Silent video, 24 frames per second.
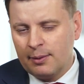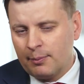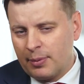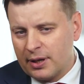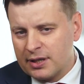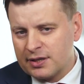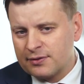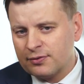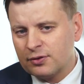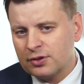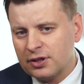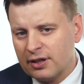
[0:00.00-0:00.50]

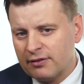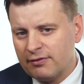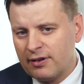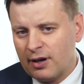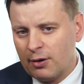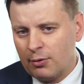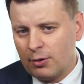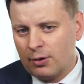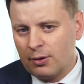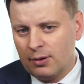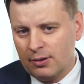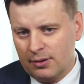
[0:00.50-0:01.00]
Państwo
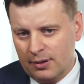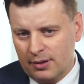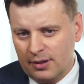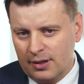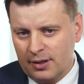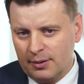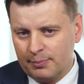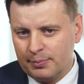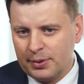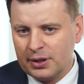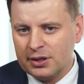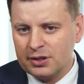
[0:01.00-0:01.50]
dawało
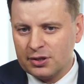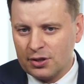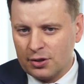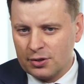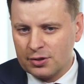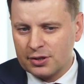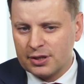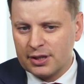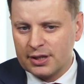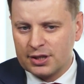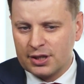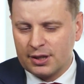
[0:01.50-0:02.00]

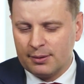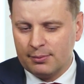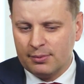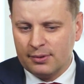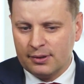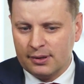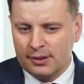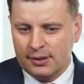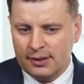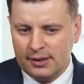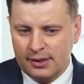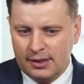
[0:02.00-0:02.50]
pieniądze,
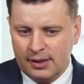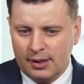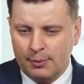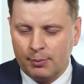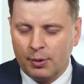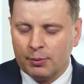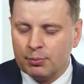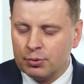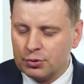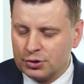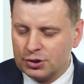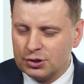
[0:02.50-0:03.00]
żeby
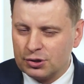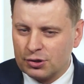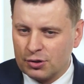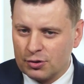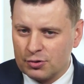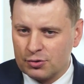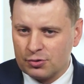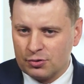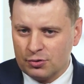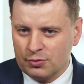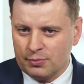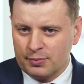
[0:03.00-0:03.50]
pobudzić
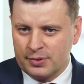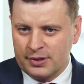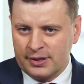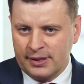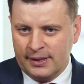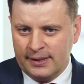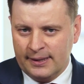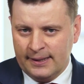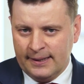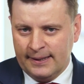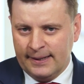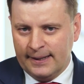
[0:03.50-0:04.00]
konsumpcję.
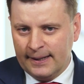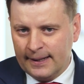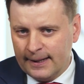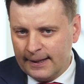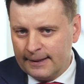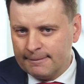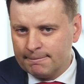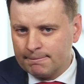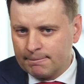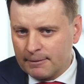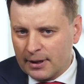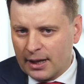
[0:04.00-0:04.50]

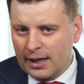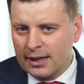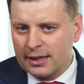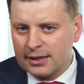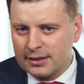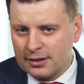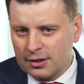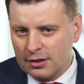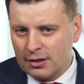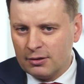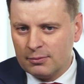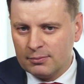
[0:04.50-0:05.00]
Ale
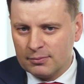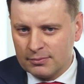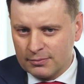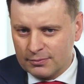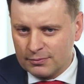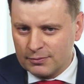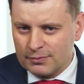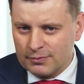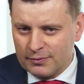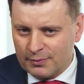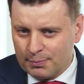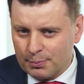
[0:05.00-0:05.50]
to
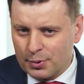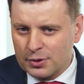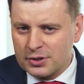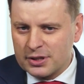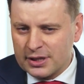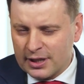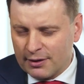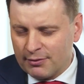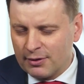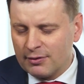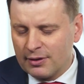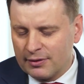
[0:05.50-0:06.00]

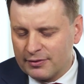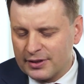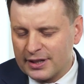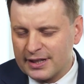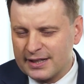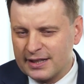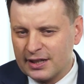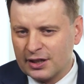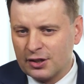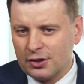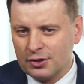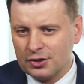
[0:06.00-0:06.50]
podstawowa
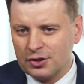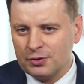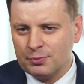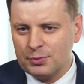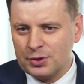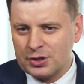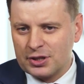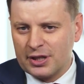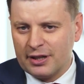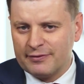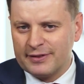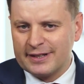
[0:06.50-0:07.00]
wiedza
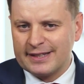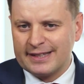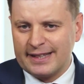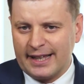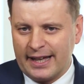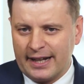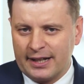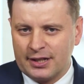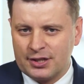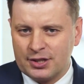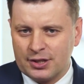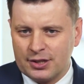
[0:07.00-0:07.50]
ekonomiczna
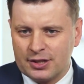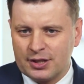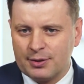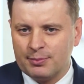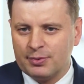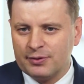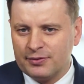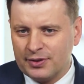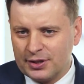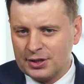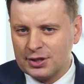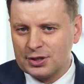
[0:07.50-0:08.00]
wystarczy,
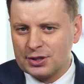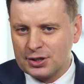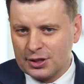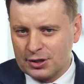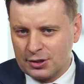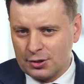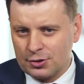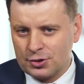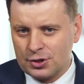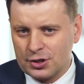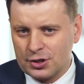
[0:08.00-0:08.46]
żeby wiedzieć, że to